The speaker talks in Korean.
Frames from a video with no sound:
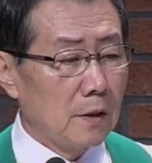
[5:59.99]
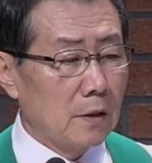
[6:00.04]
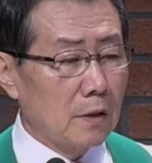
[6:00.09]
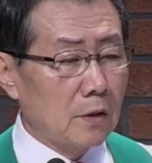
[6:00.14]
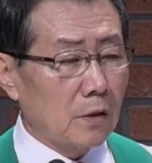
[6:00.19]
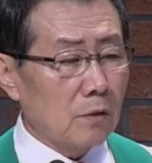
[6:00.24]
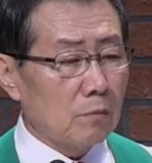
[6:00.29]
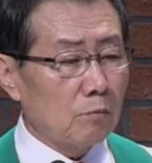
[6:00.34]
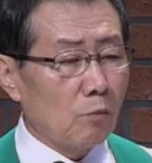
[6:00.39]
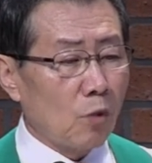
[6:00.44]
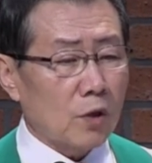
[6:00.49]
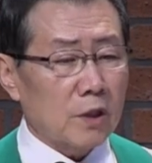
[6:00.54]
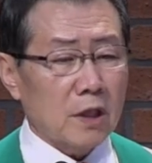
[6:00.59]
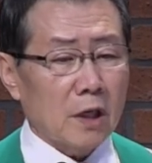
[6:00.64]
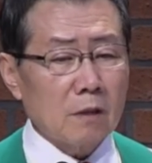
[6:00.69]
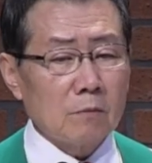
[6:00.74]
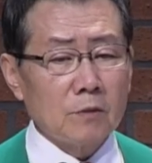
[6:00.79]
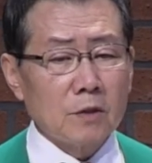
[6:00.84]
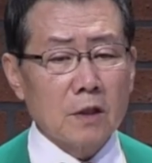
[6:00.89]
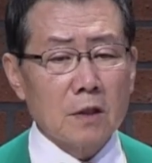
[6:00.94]
그런
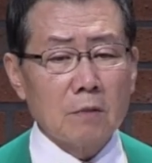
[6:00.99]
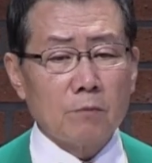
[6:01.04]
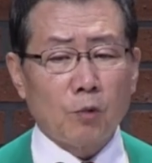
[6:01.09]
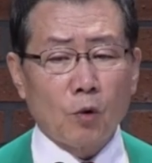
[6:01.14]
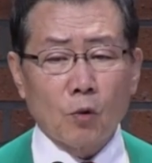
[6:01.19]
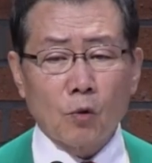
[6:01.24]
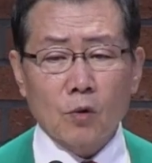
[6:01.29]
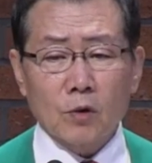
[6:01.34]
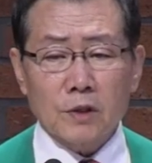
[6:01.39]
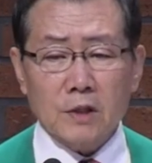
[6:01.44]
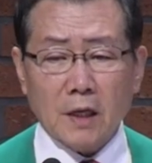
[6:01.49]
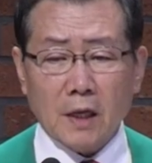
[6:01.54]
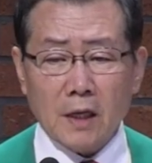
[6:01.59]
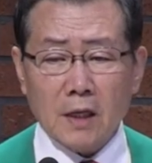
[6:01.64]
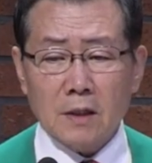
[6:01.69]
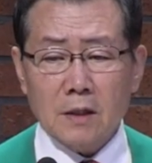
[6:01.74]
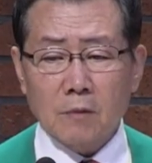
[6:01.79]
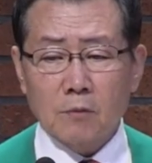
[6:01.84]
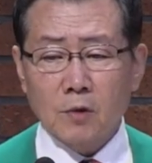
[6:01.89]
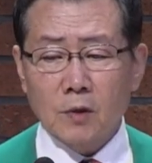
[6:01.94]
목사님들을 보고
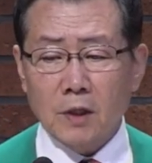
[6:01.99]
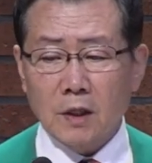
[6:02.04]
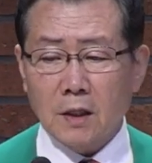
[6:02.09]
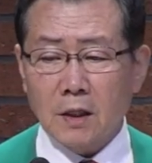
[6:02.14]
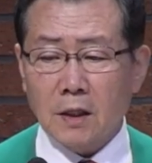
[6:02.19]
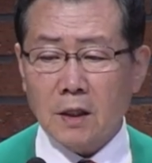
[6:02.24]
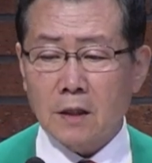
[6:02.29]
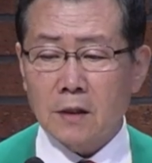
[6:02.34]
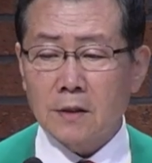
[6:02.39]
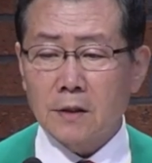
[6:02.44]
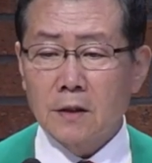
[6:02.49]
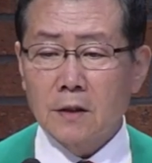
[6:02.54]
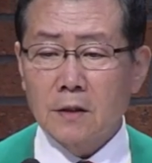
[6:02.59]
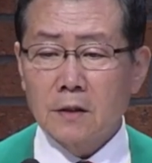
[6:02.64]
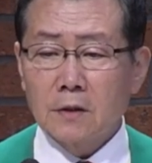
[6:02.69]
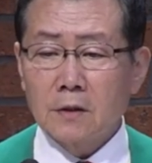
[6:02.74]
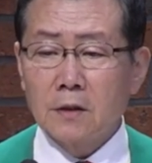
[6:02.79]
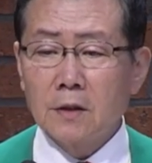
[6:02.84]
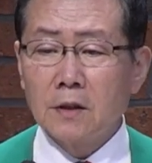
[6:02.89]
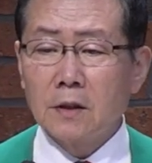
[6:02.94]
자라다 보니까
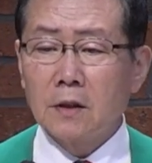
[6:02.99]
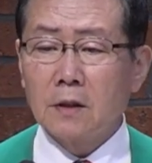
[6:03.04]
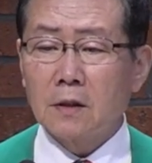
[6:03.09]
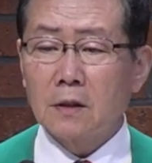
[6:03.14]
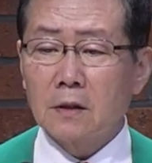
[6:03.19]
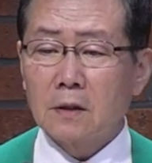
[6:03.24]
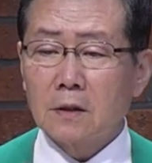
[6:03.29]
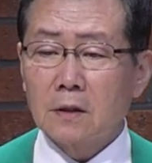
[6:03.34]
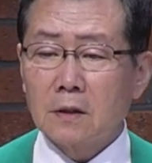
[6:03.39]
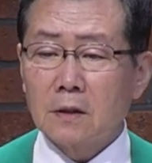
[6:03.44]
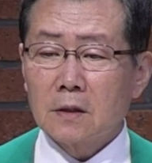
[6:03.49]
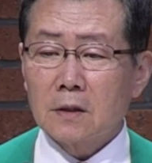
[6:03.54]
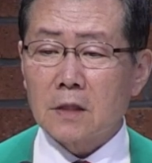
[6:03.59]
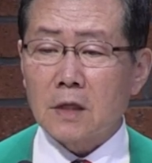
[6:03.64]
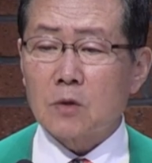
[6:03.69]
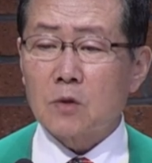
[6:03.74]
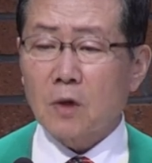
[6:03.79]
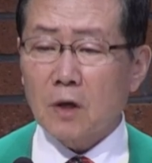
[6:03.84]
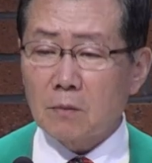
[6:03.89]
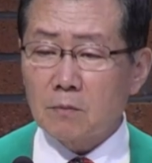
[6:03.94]
늘
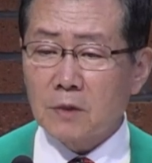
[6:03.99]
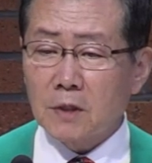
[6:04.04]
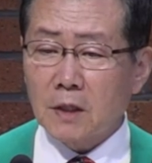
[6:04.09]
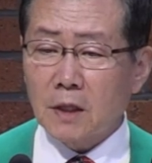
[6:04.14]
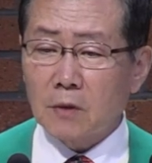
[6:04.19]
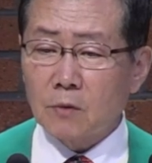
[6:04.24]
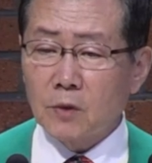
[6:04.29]
죄송합니다.